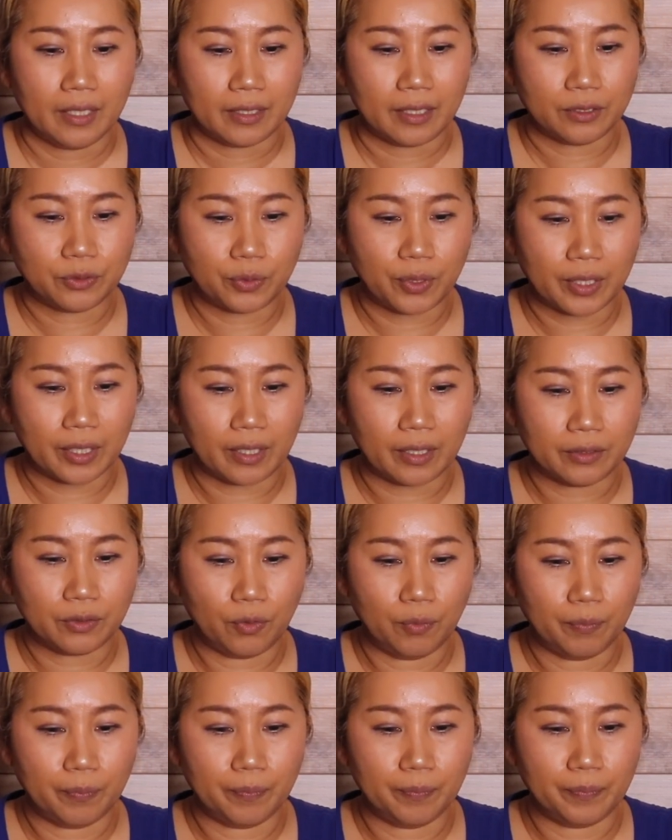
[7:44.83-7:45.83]
でそれが
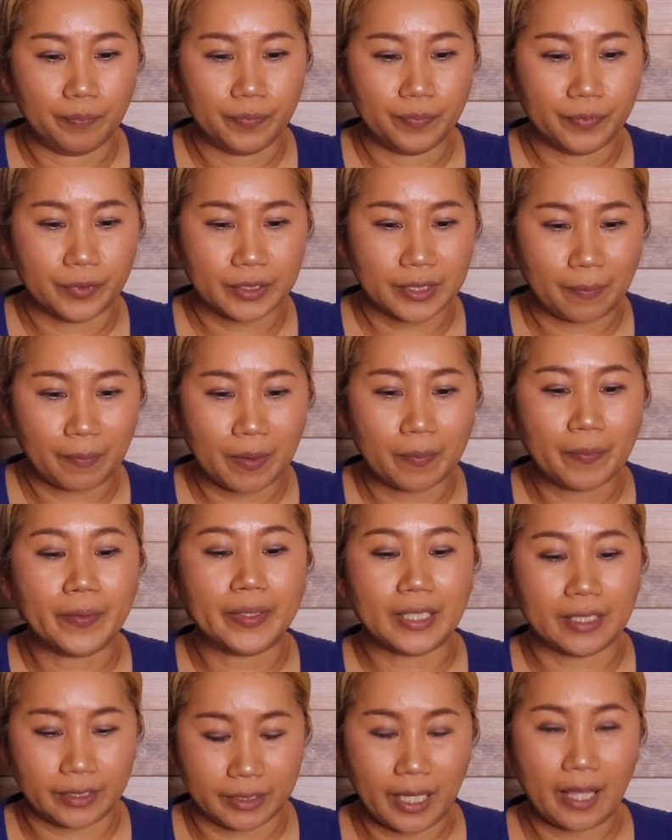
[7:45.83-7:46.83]
3番目
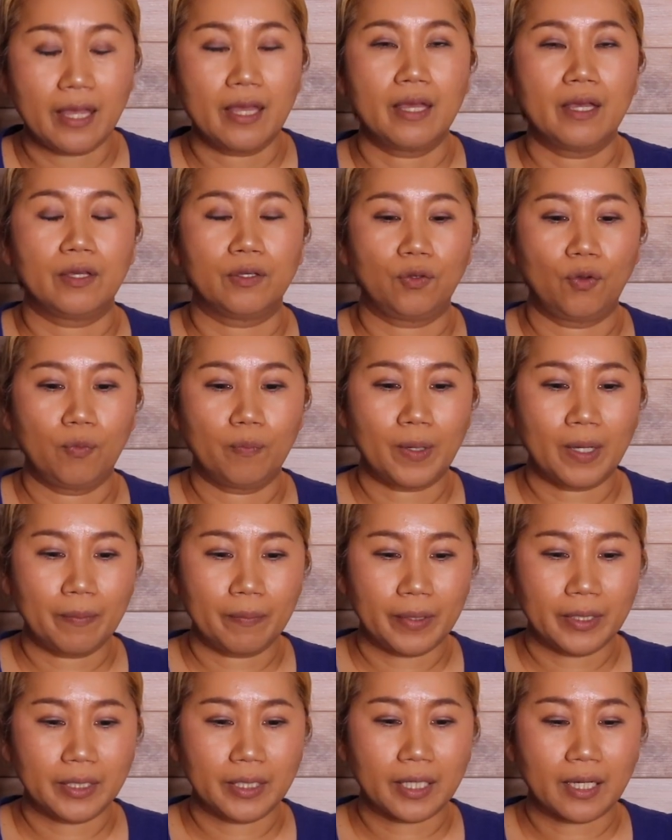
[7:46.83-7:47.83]
ですね4
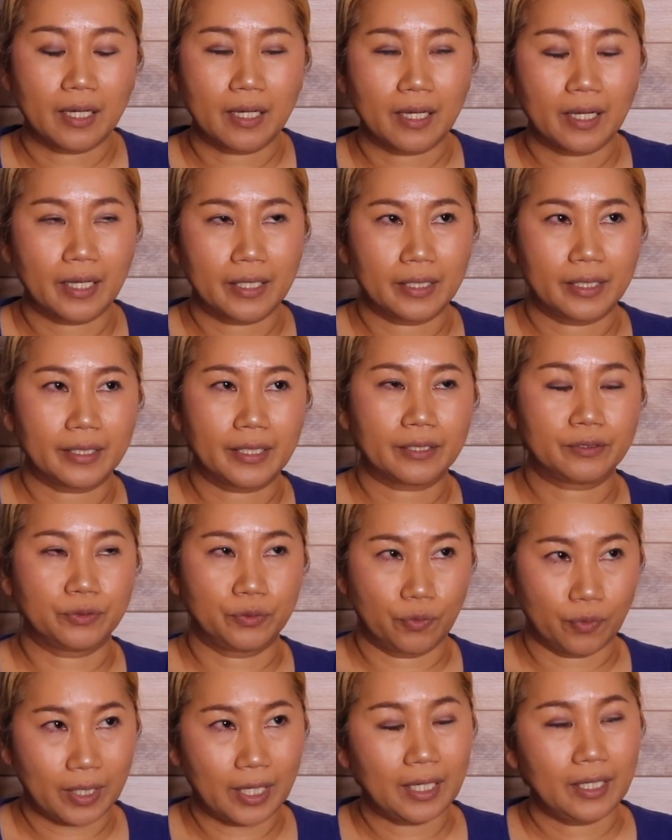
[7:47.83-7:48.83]
番目に考えられる
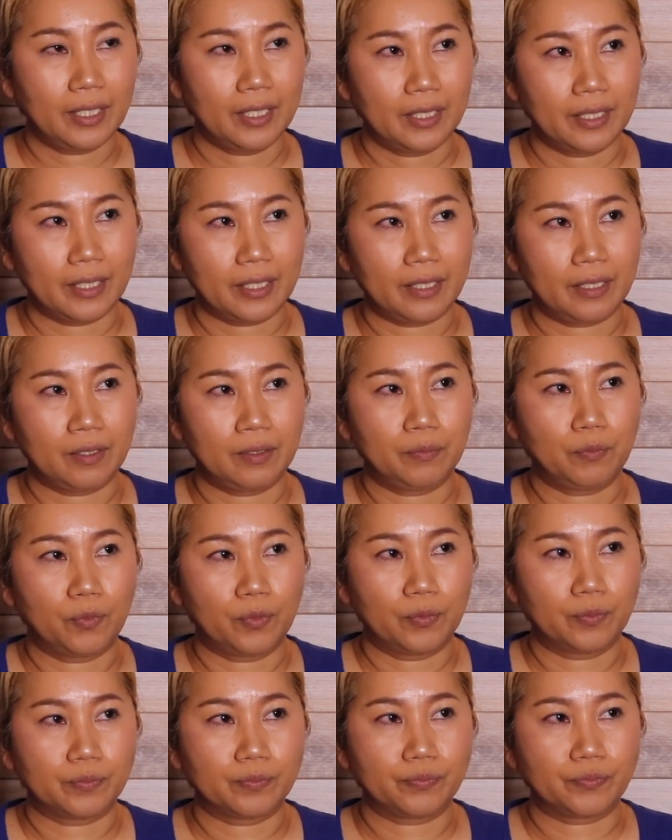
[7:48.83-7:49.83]
のが、
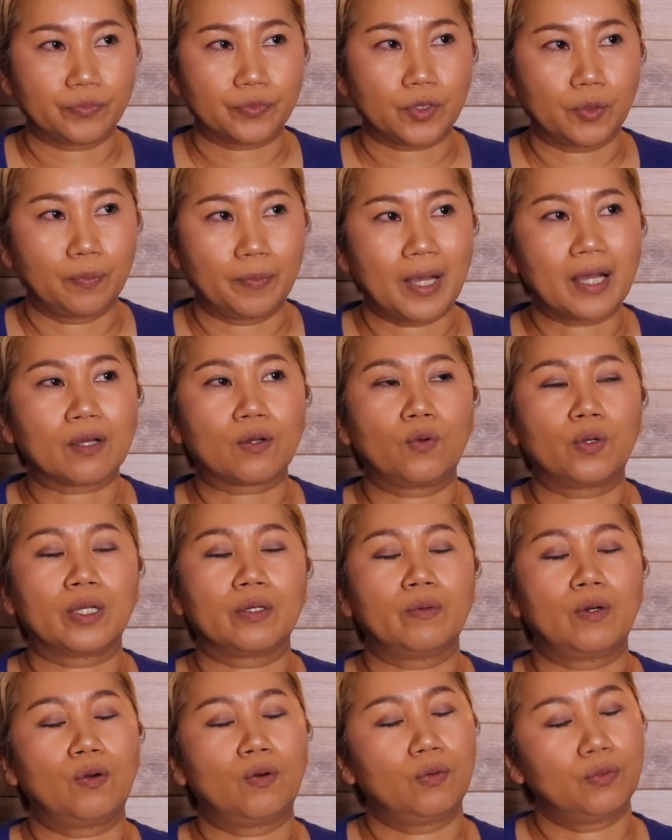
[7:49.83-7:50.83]
えー、とまあこ
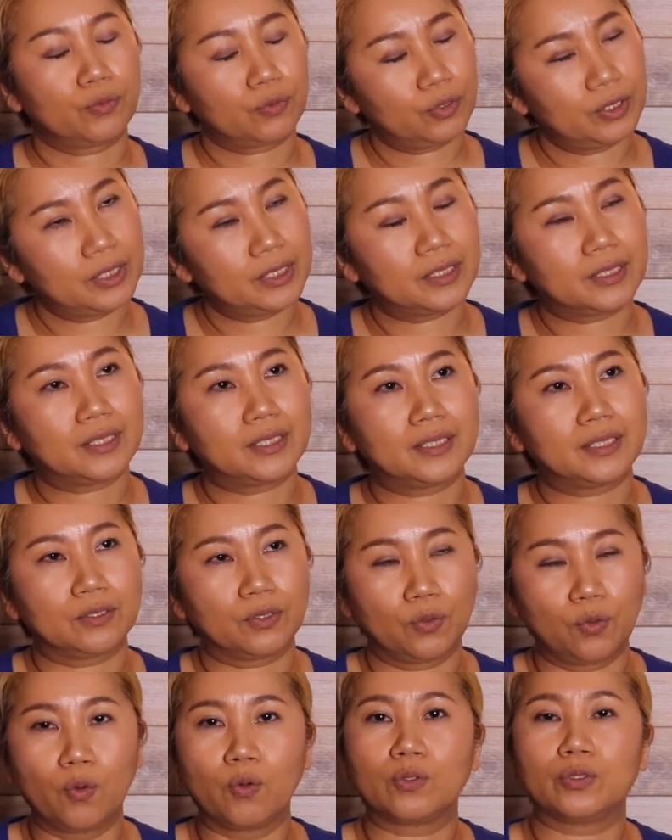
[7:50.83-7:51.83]
れは本当に
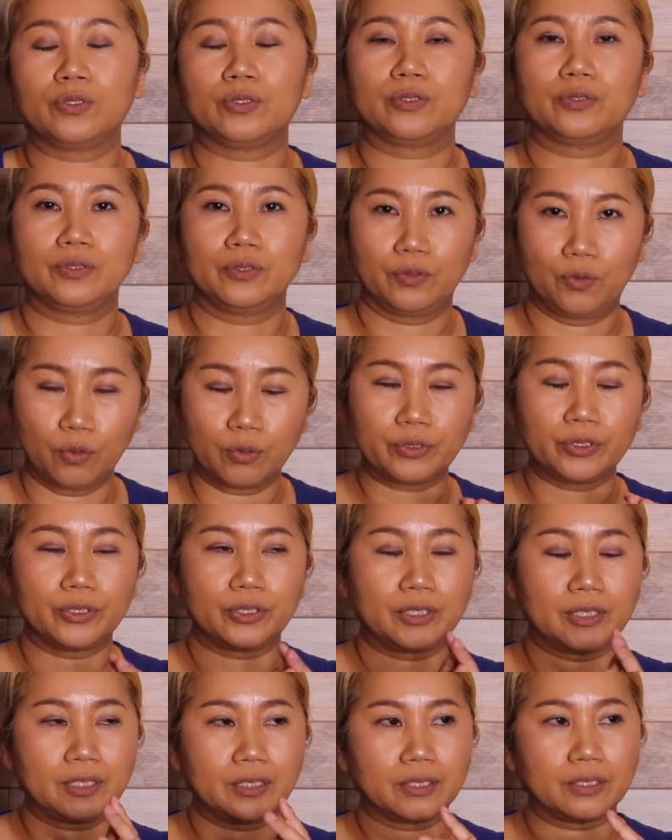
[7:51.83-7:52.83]
ごくご
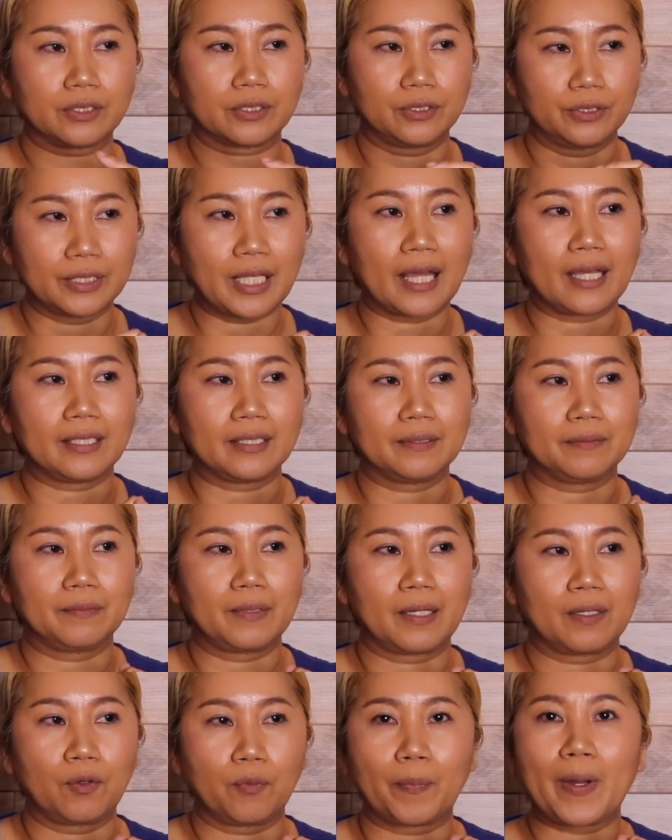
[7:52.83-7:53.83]
く少ない
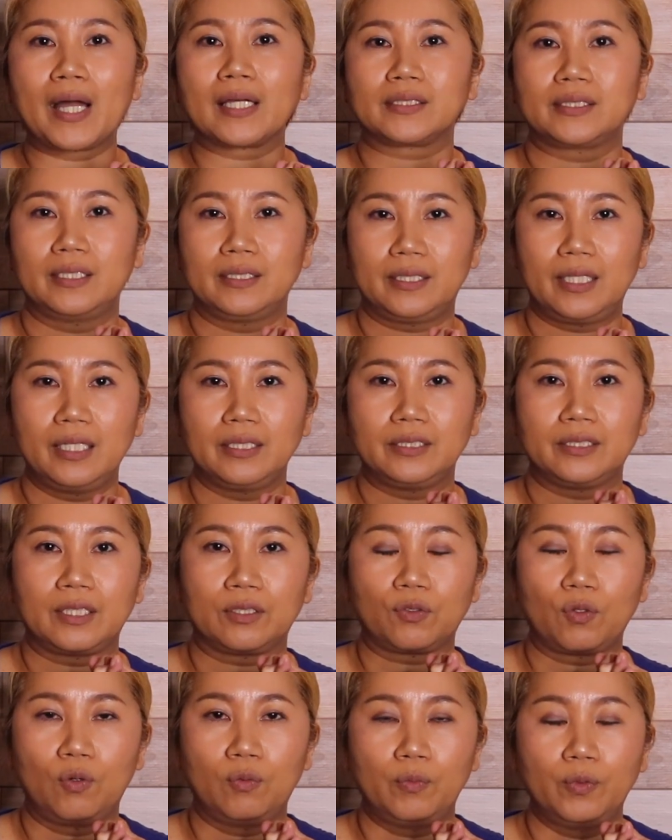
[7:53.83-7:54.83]
あのパーセンテージ
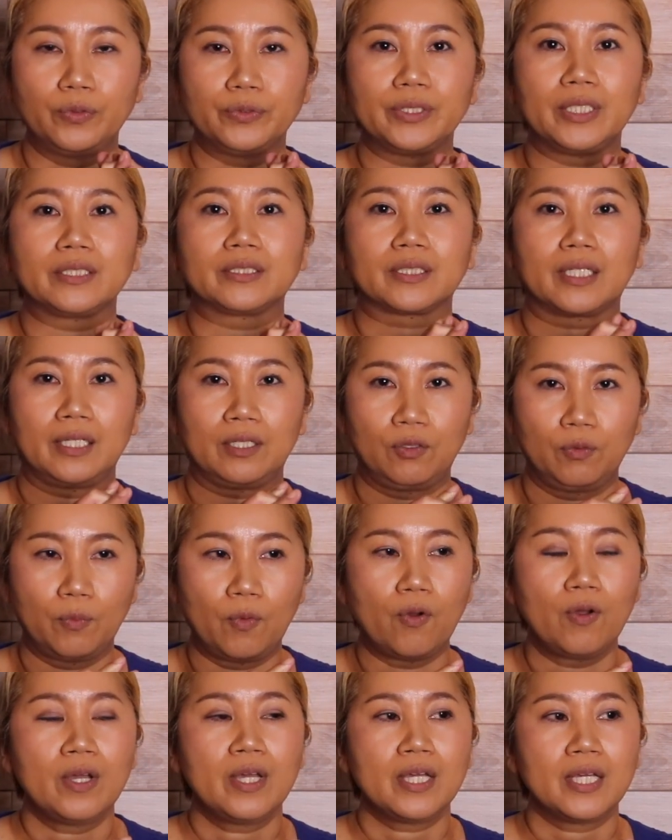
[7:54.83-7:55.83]
だと思うんですけれど
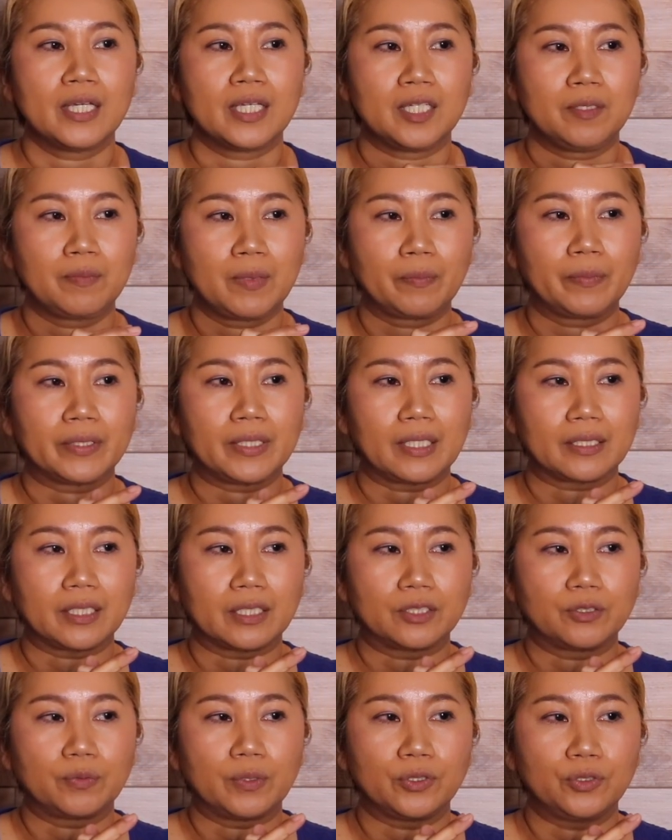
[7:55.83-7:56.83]
も今まで
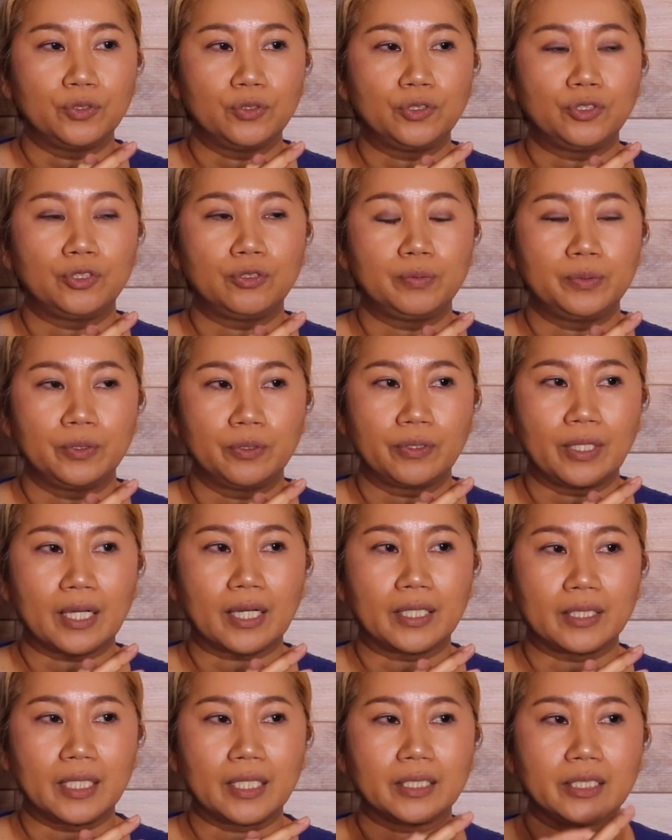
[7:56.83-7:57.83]
私は YouTube の
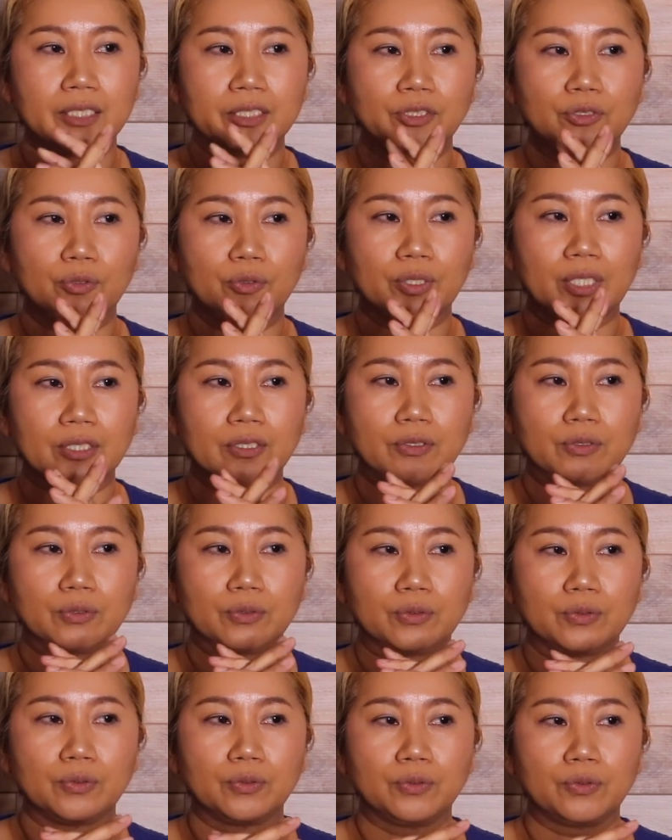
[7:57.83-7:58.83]
中で近所のや
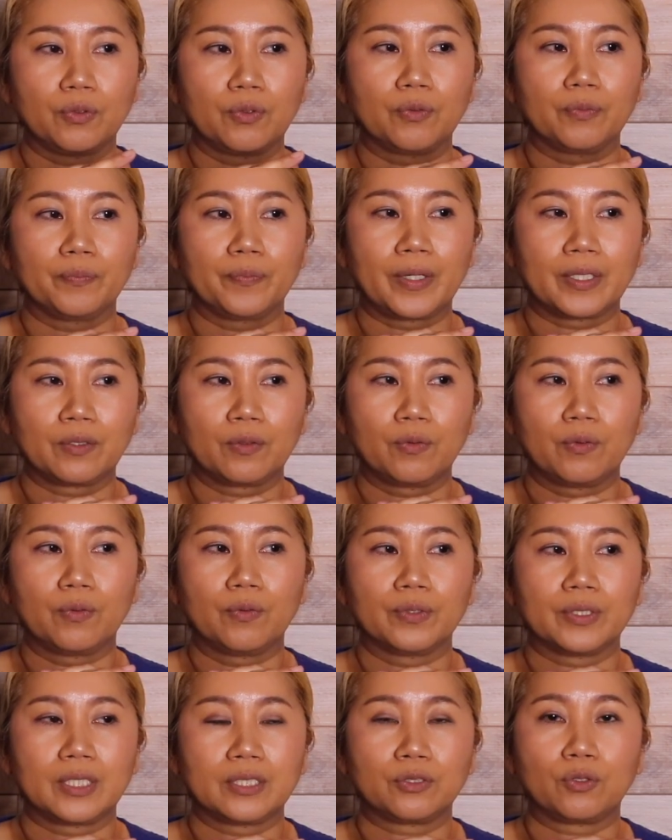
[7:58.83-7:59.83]
つのあ
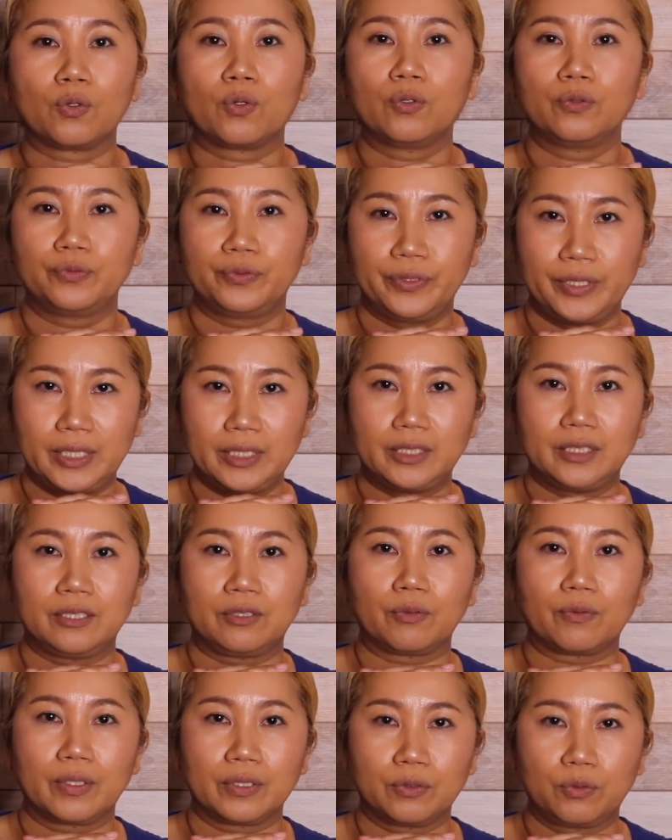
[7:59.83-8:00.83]
のドローンフリーチ
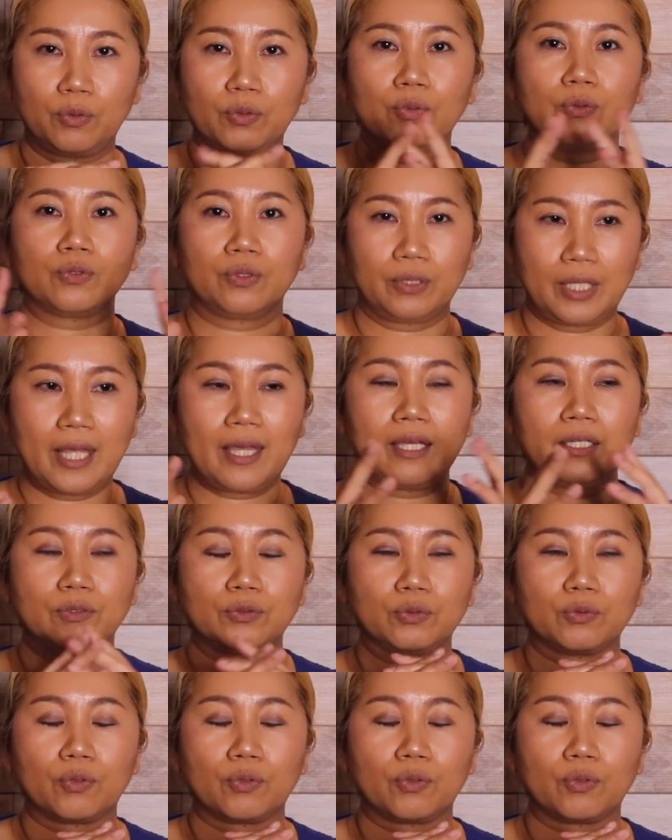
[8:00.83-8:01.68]
とかドローンの、ね、映像